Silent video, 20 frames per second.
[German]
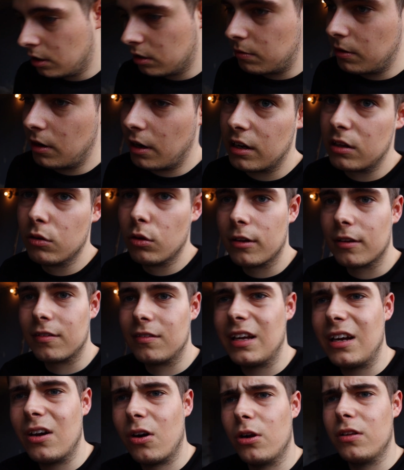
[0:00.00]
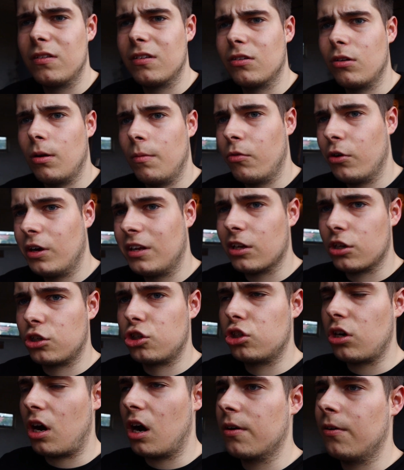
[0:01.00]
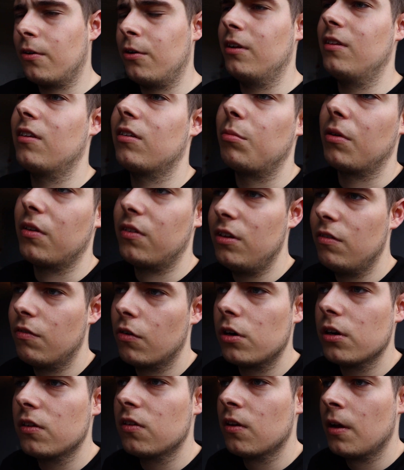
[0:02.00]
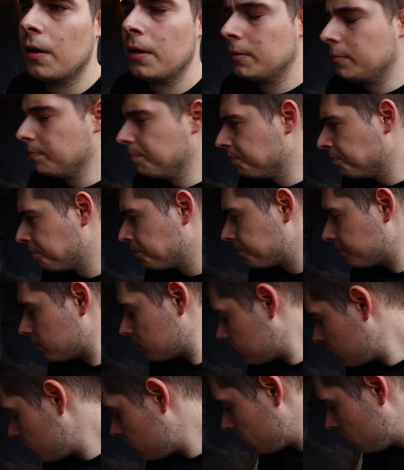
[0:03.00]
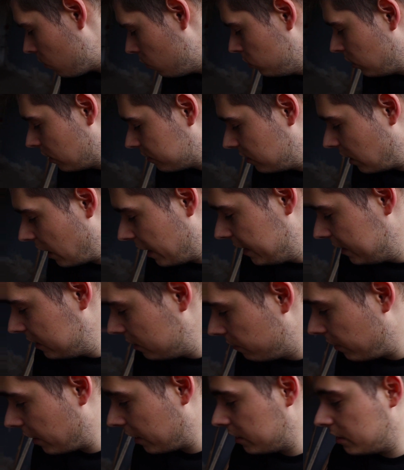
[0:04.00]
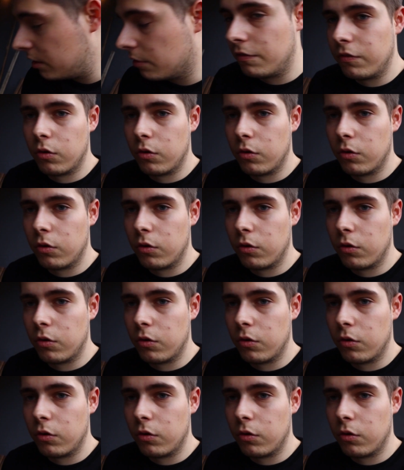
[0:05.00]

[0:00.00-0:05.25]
Deswegen habe ich nur das dicke Holz genommen, wirklich das starke Holz, das massive Holz. Und das leichte werde ich hier